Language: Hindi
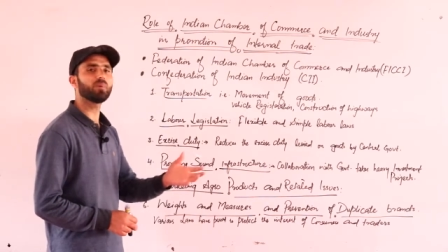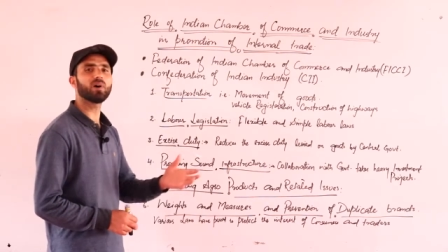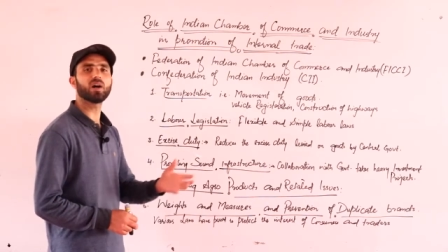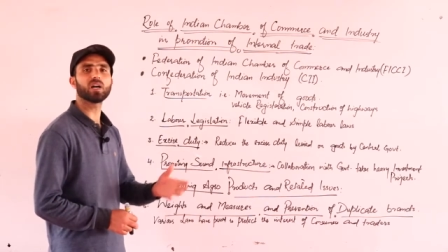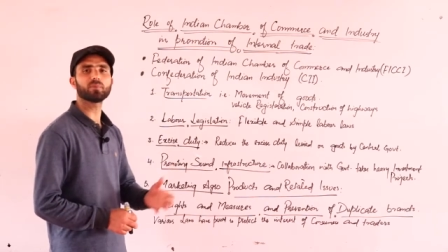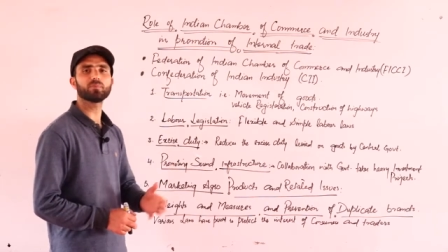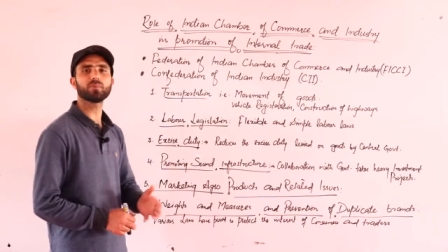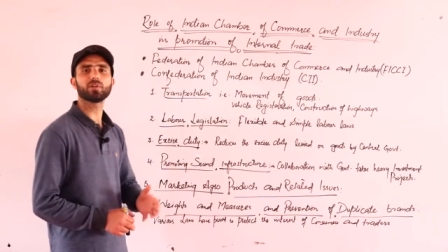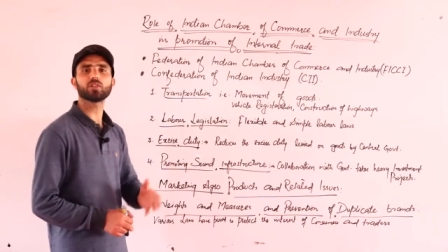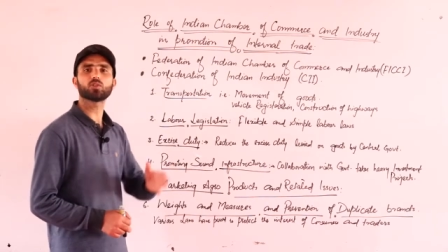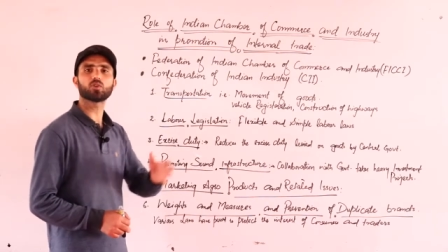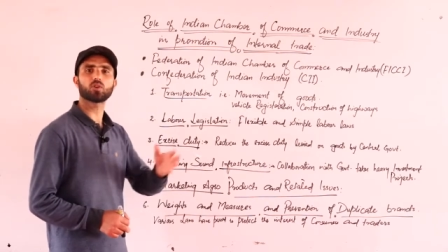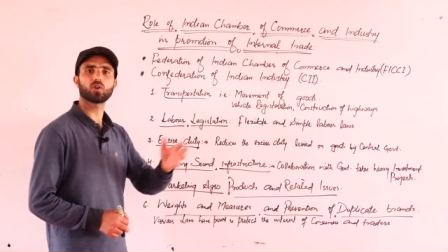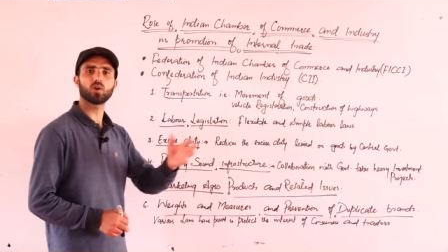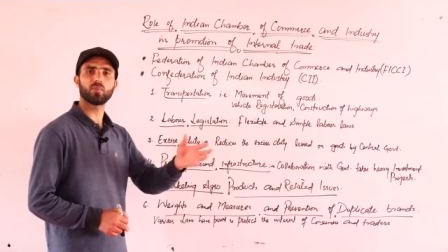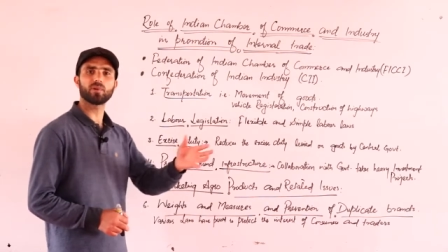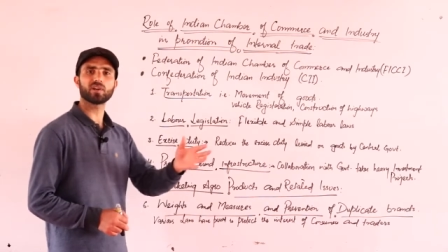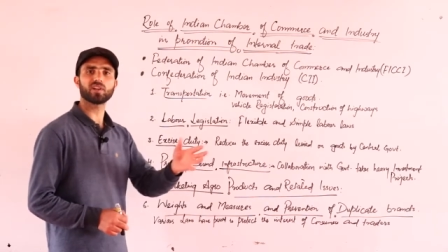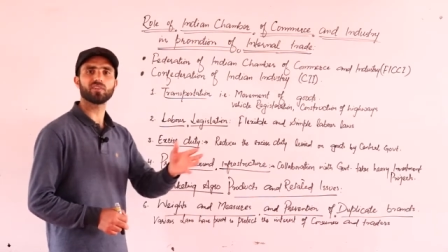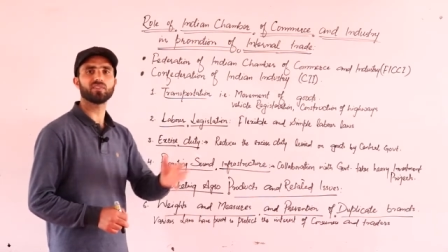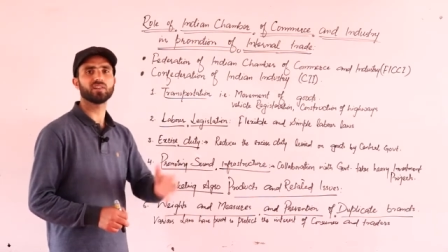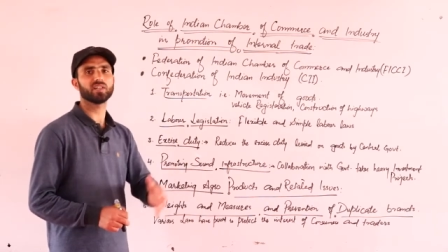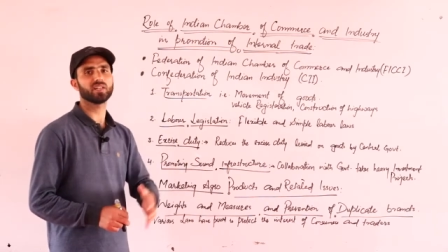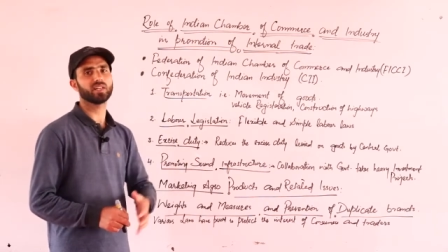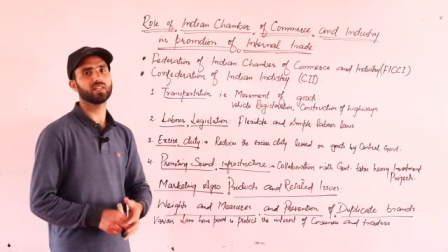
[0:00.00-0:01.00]
डिपार्टमेंट जो
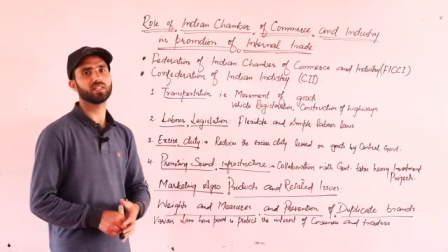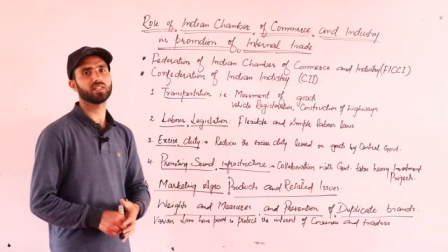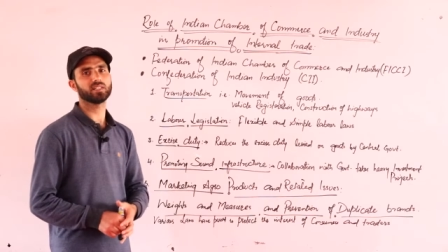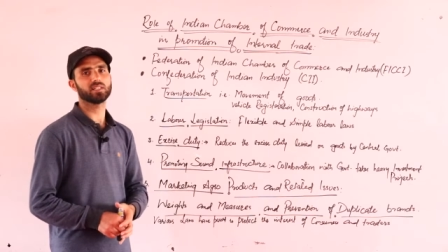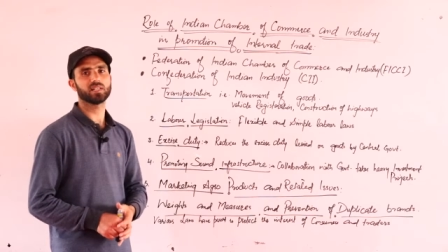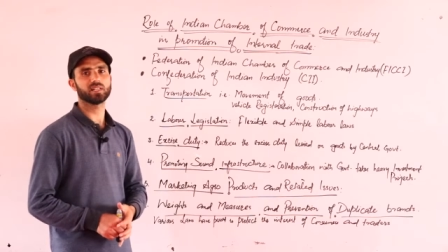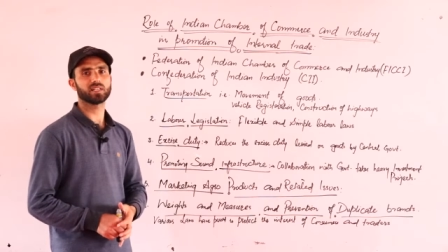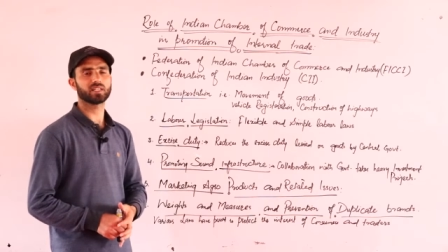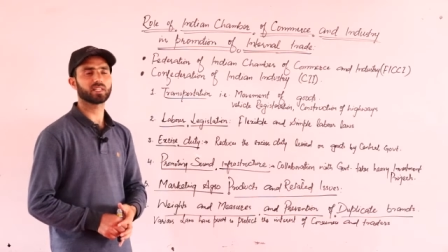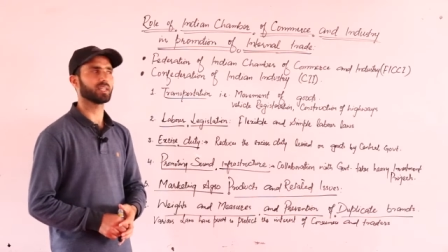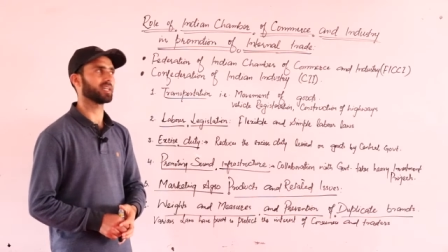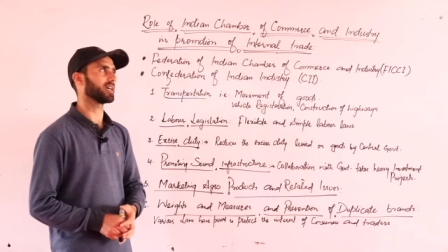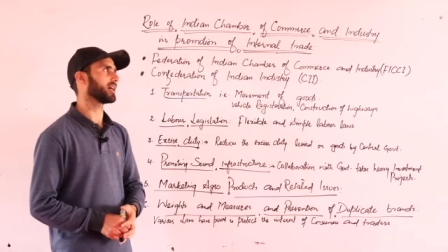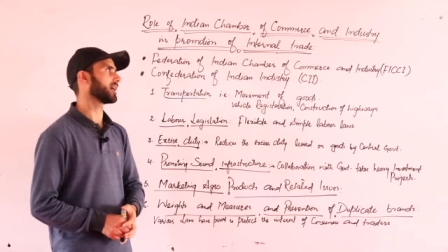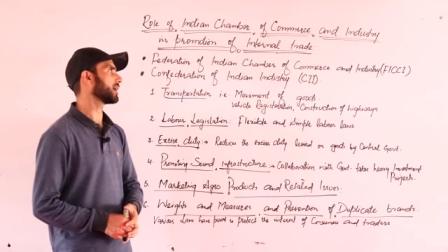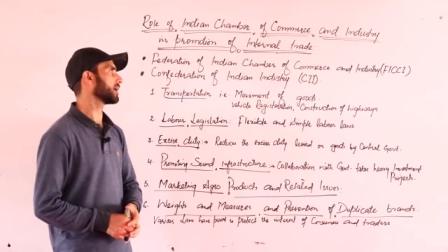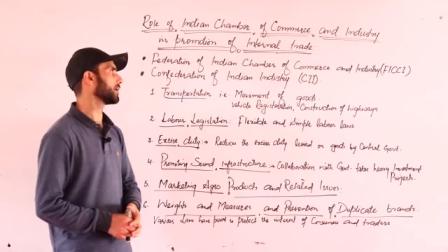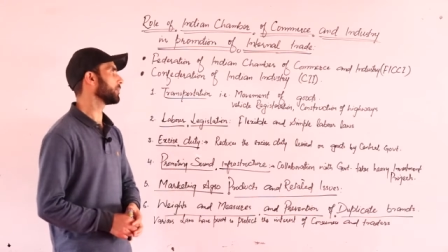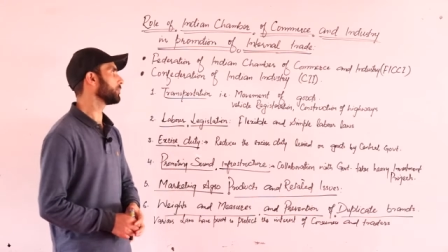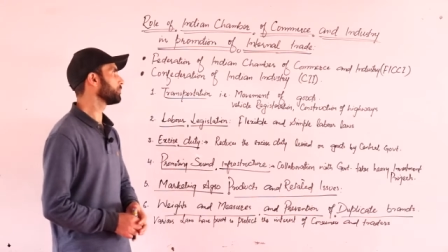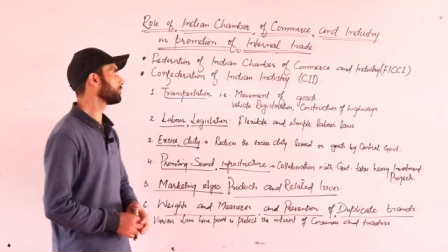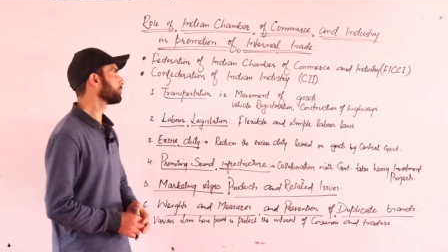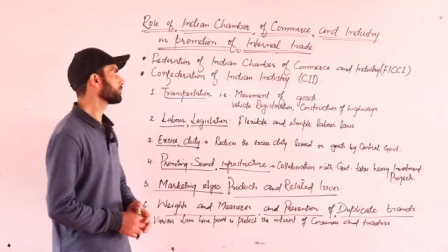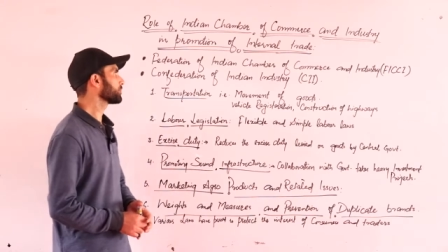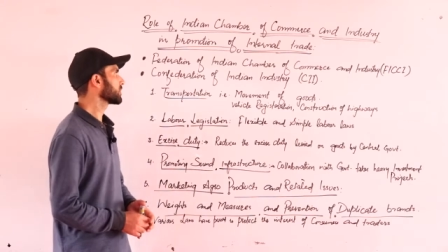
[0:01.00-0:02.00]
गवर्नमेंट ऑफ इंडिया ने सेट किया है